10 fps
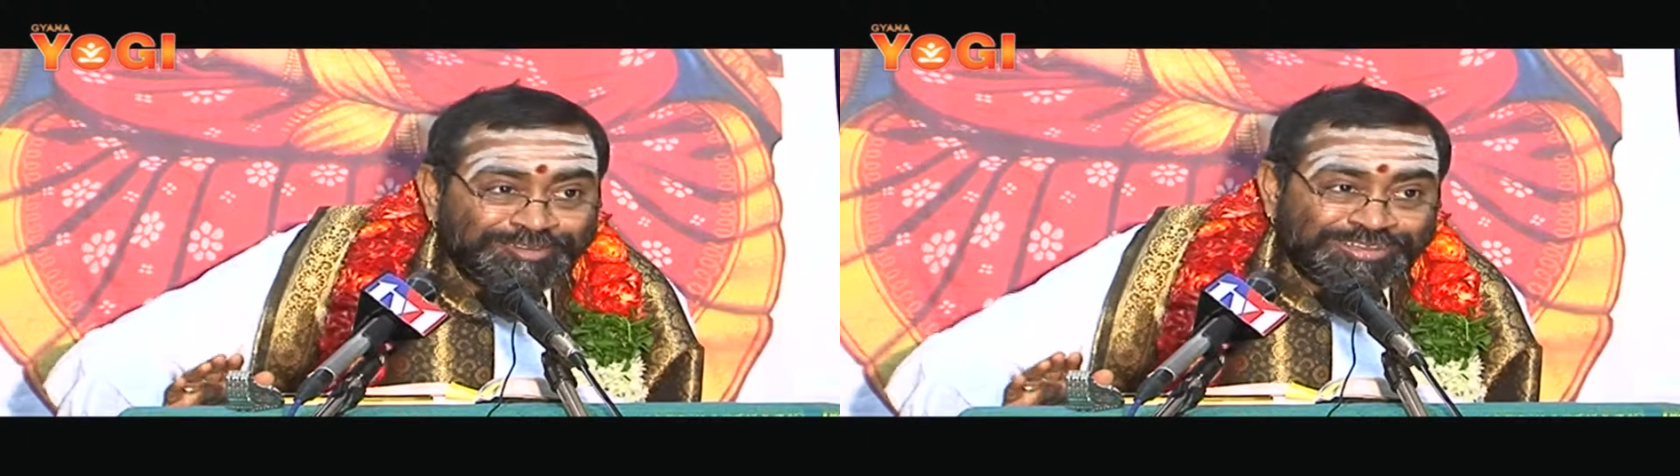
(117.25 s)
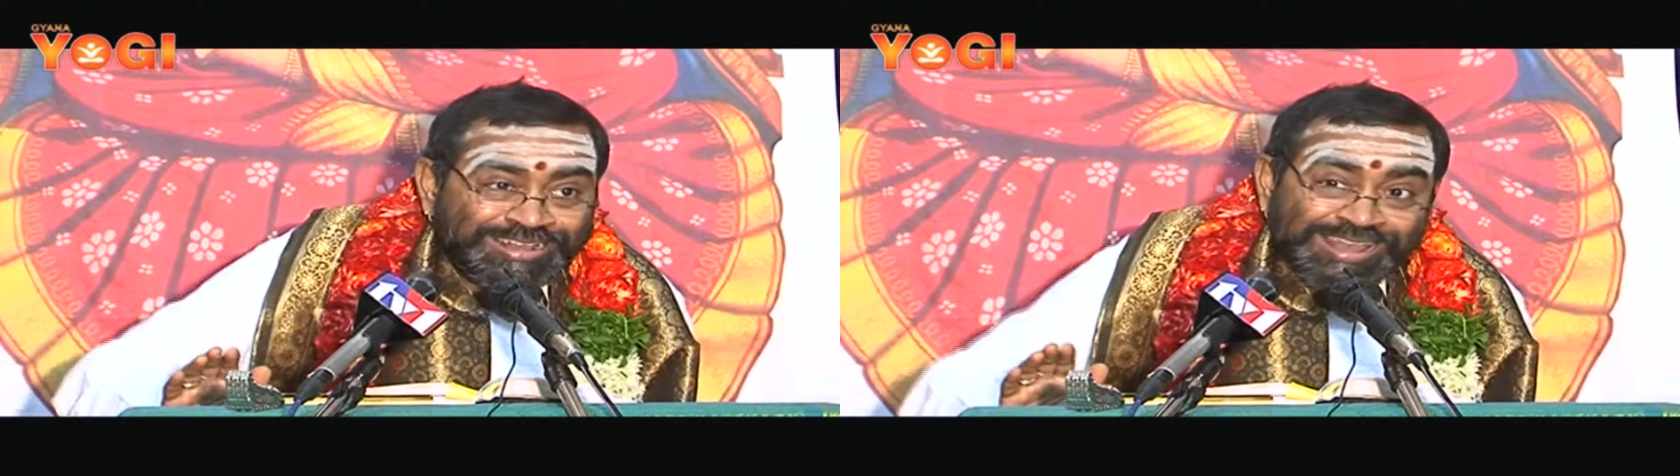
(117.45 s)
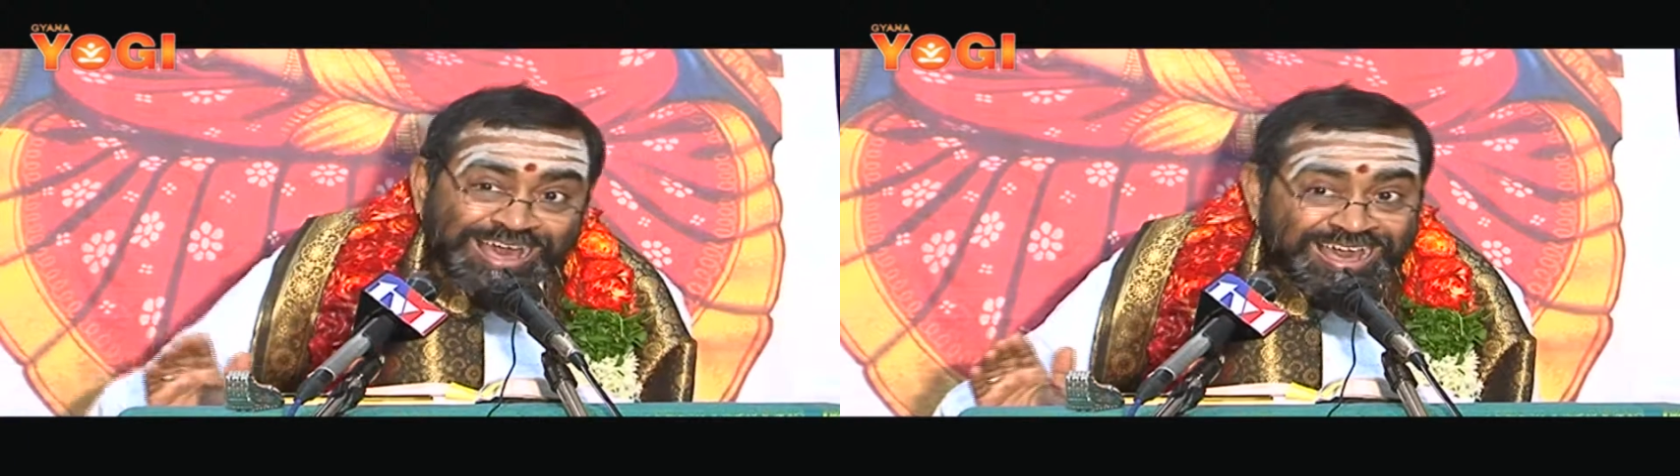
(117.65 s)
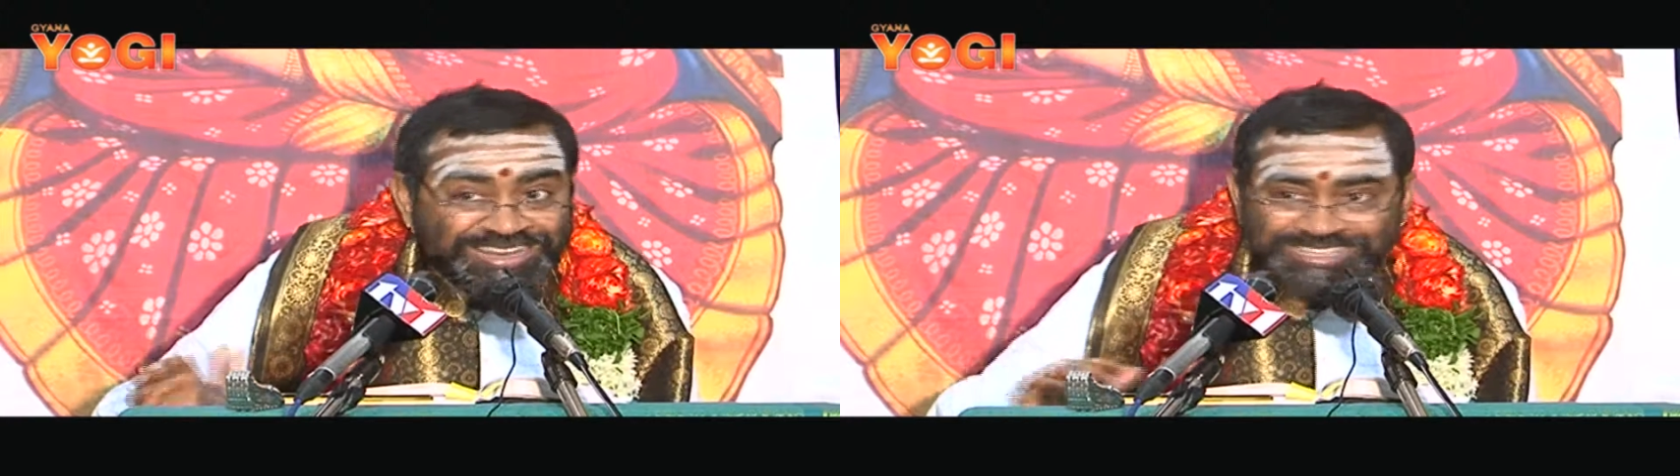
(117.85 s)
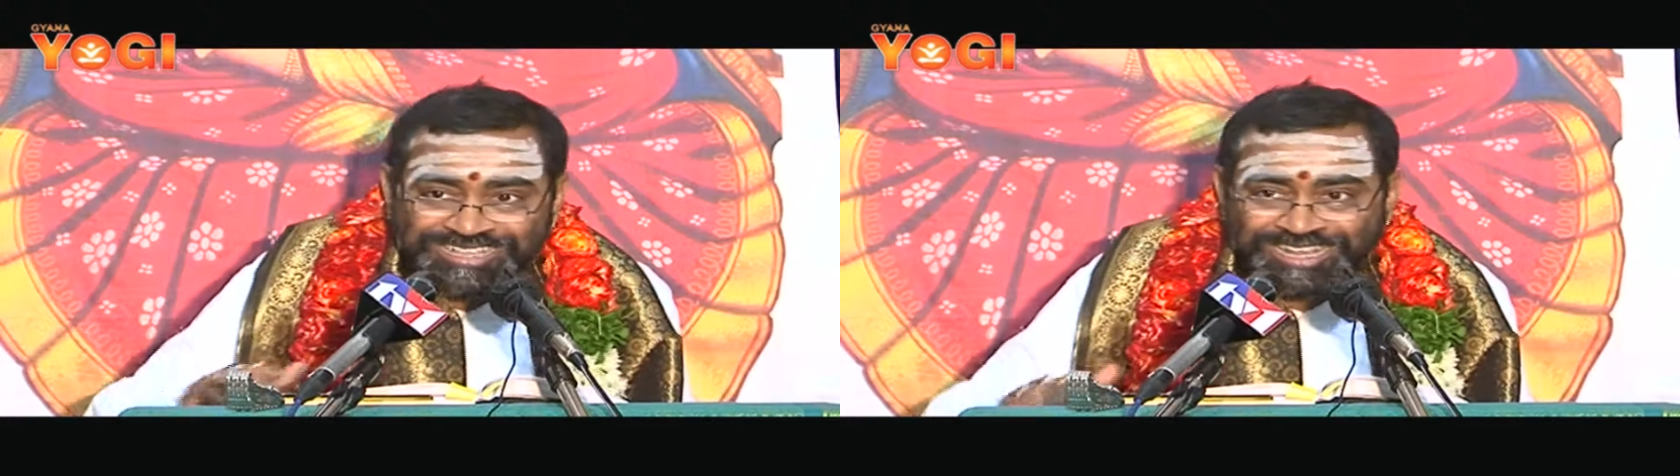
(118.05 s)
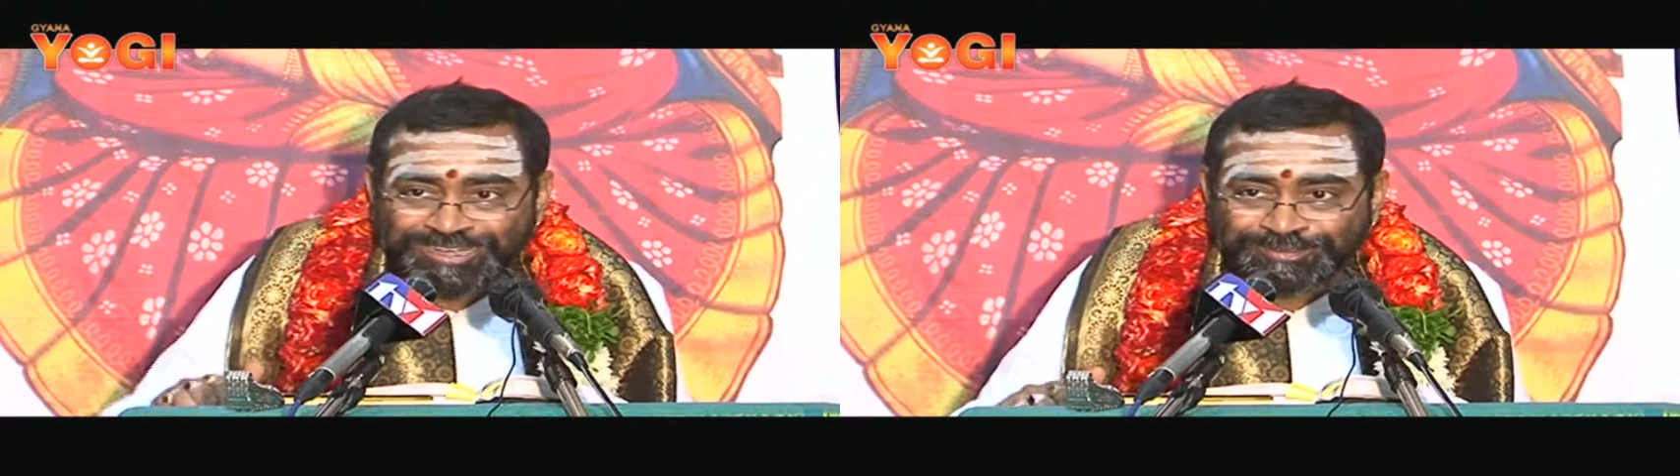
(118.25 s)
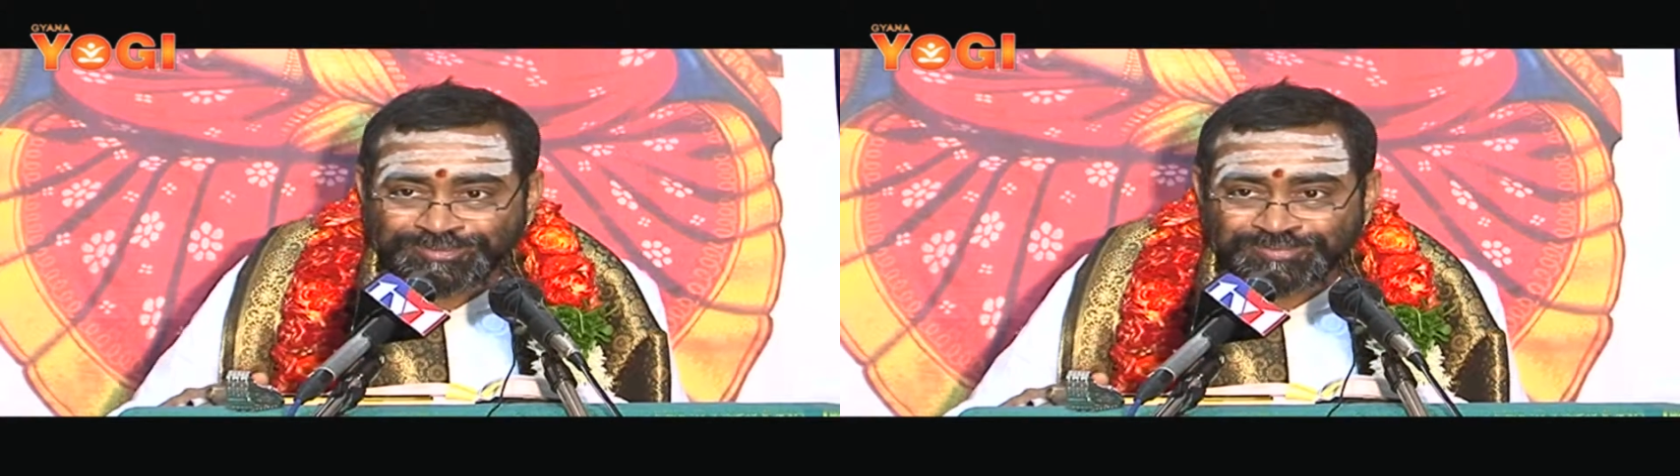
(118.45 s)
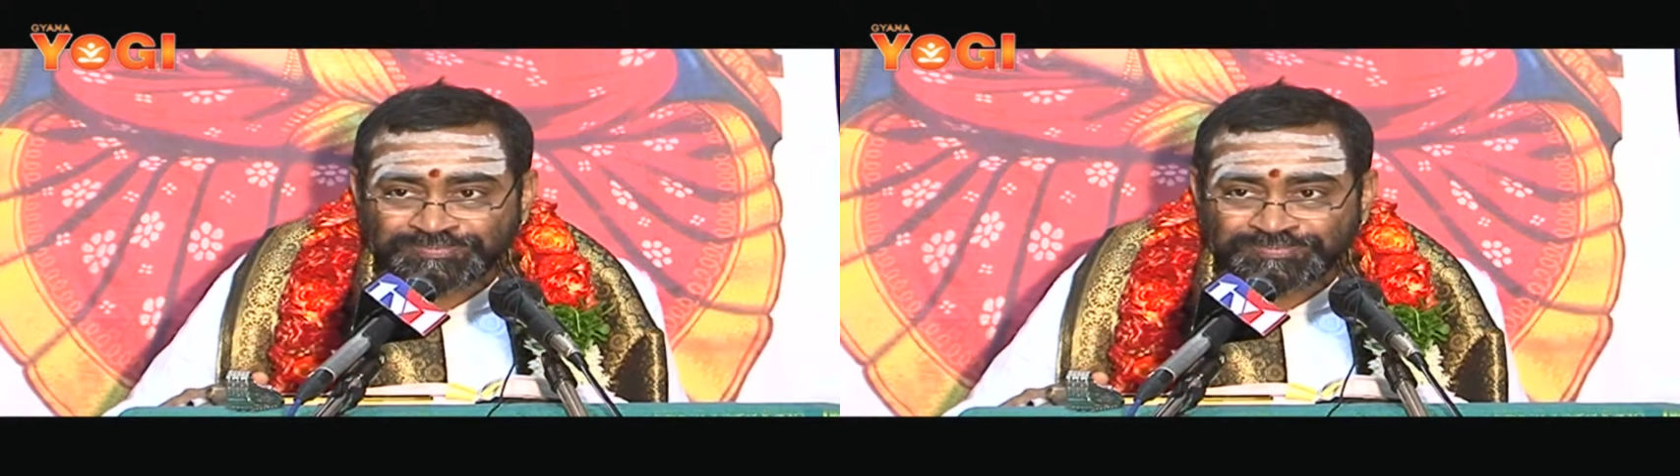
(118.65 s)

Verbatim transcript: అను లాలించగలదు